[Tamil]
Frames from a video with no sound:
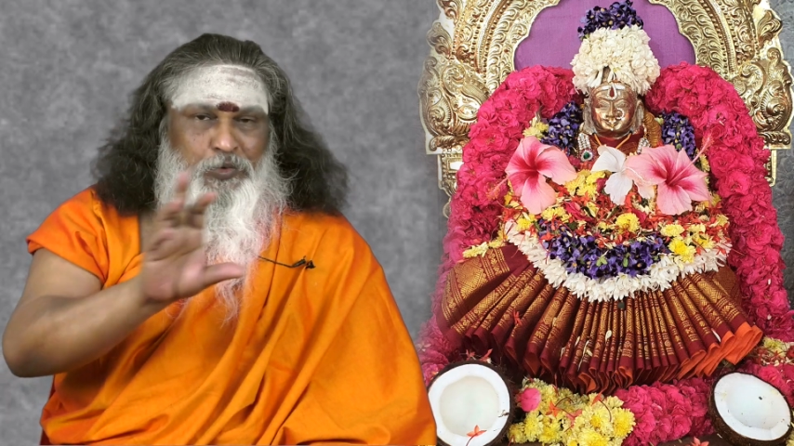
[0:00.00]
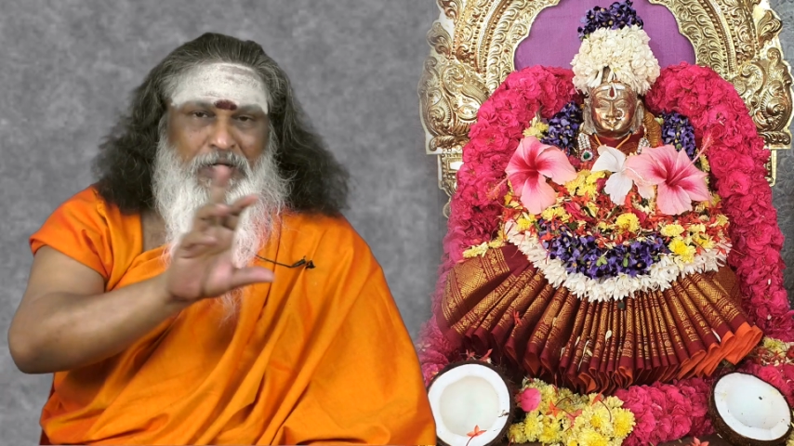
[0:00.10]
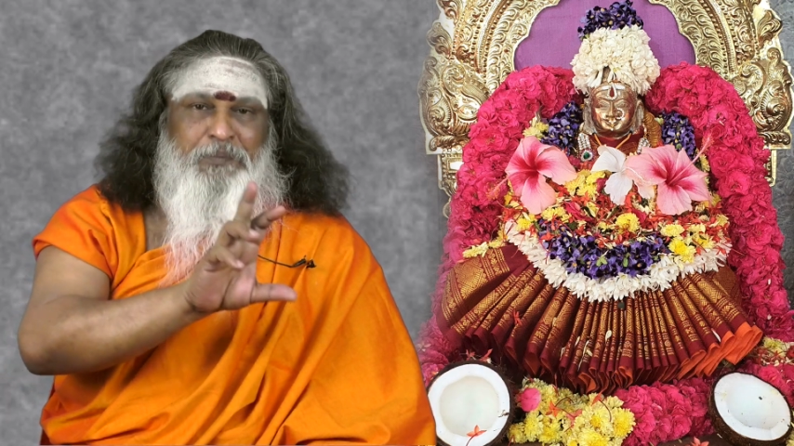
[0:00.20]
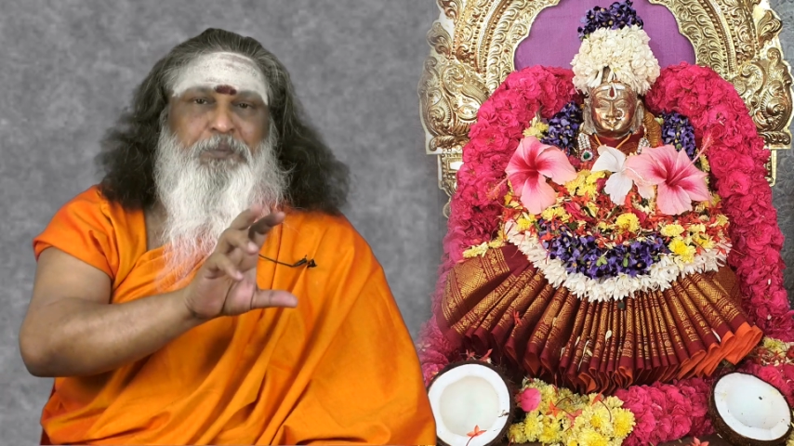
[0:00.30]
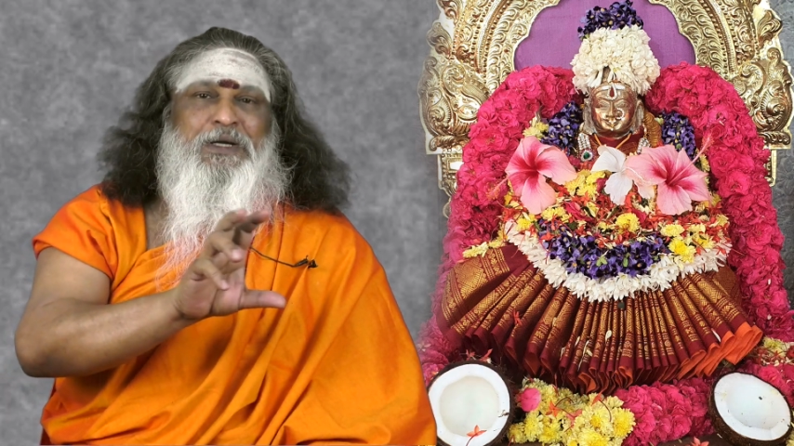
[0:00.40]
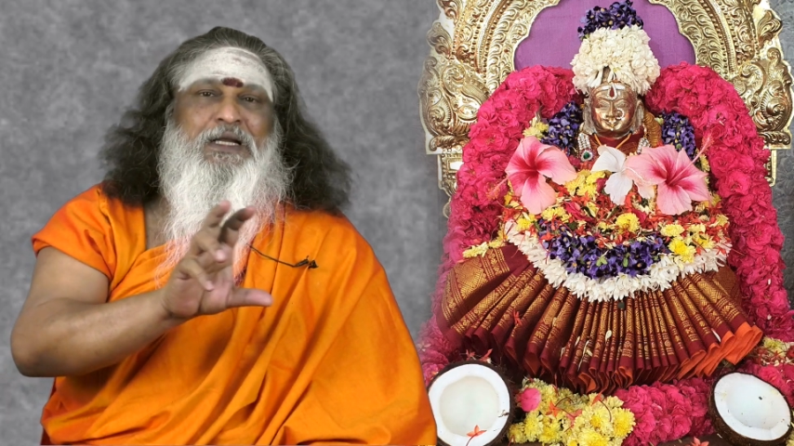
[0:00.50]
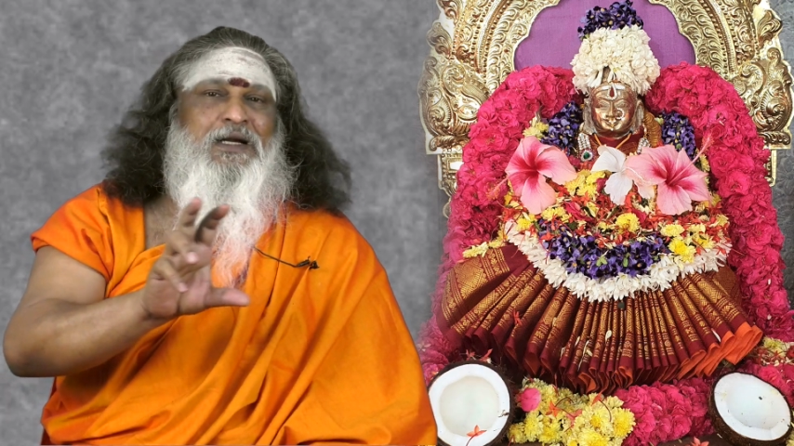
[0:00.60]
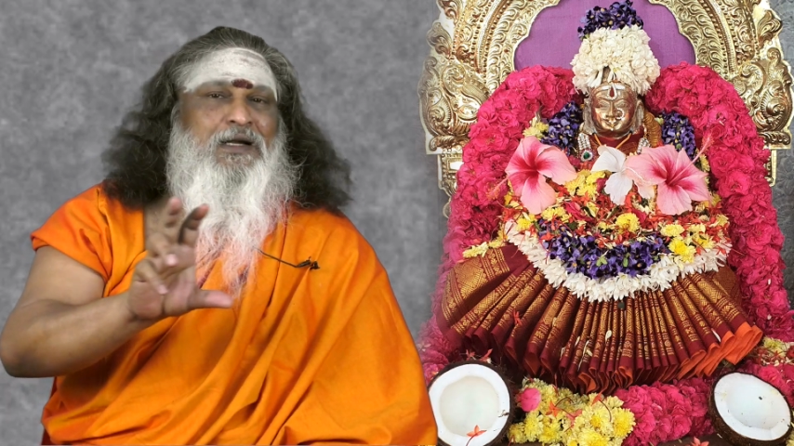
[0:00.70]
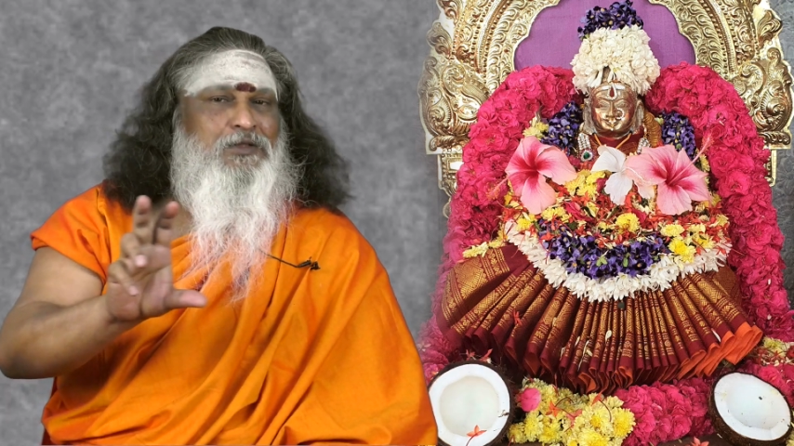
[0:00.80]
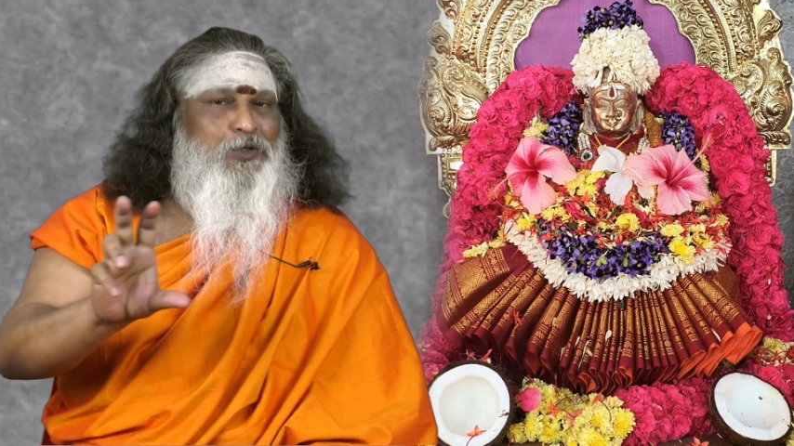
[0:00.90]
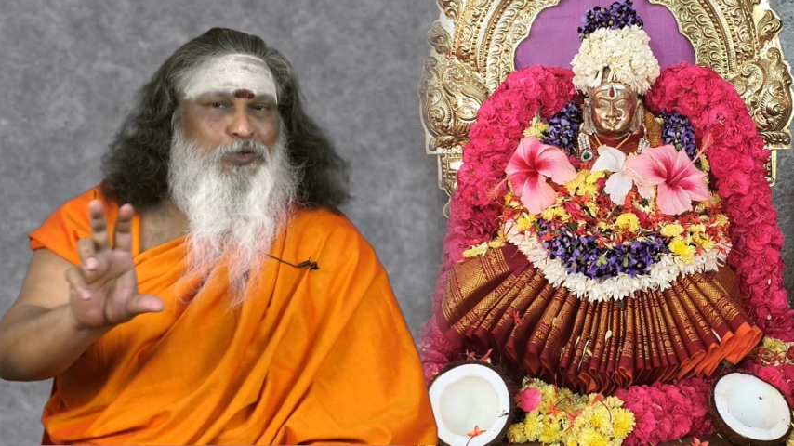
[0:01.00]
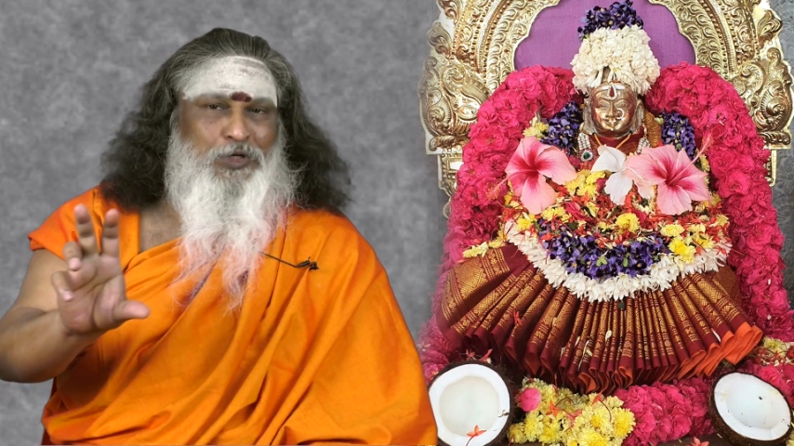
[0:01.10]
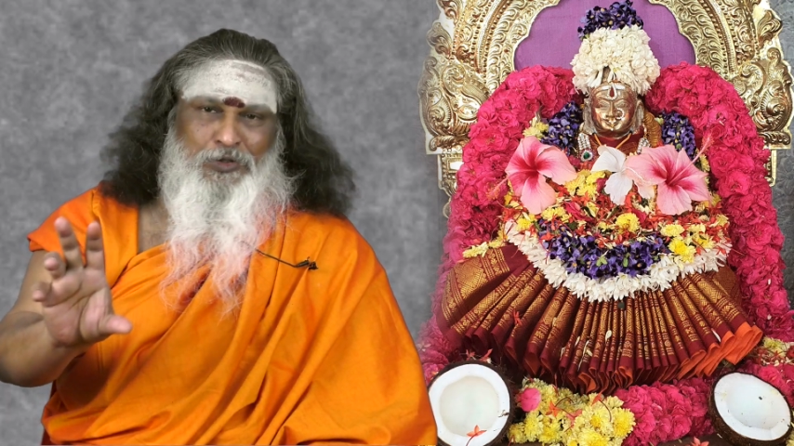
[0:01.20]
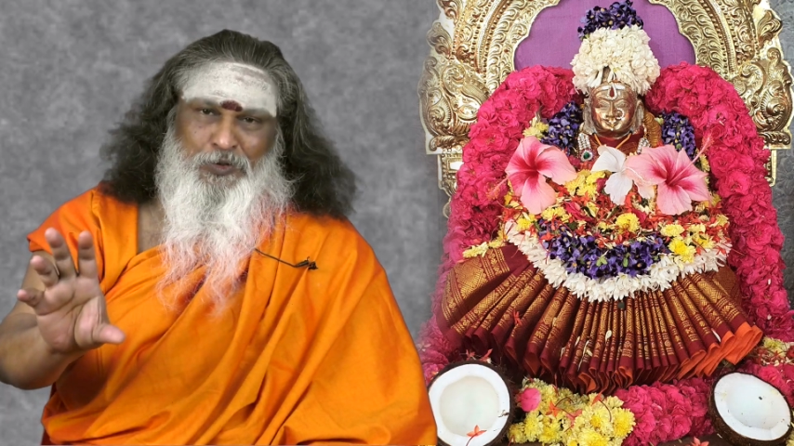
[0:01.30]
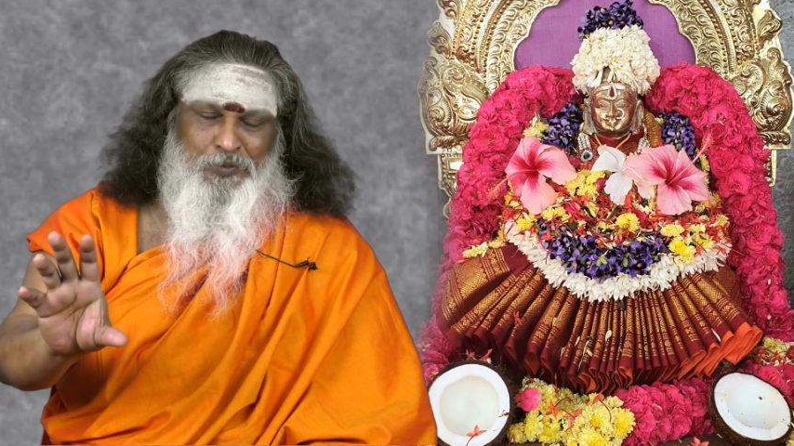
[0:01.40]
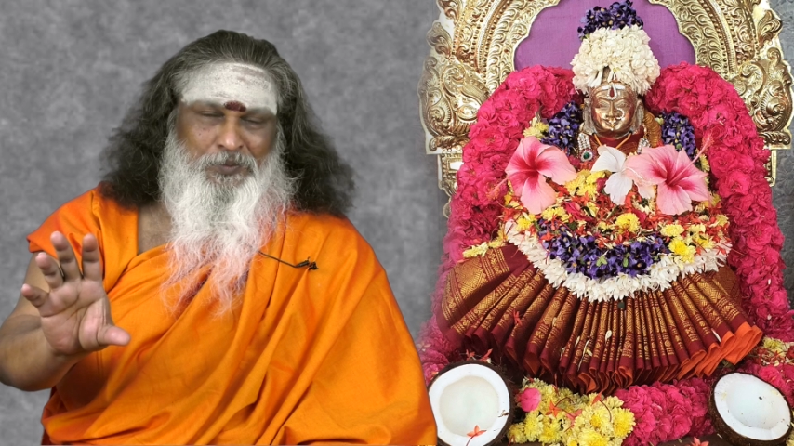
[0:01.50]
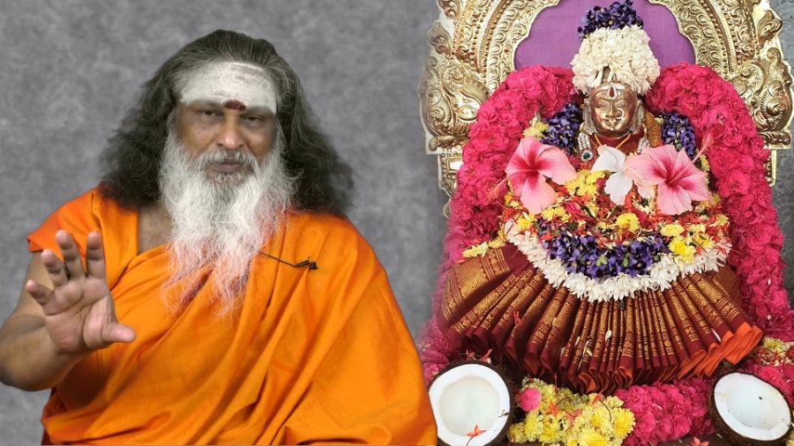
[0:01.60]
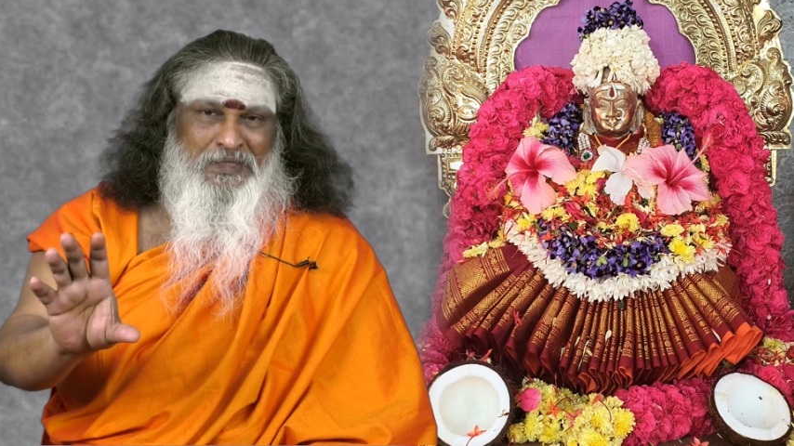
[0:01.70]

முறைப்படி நடந்து கொண்டிருக்கும்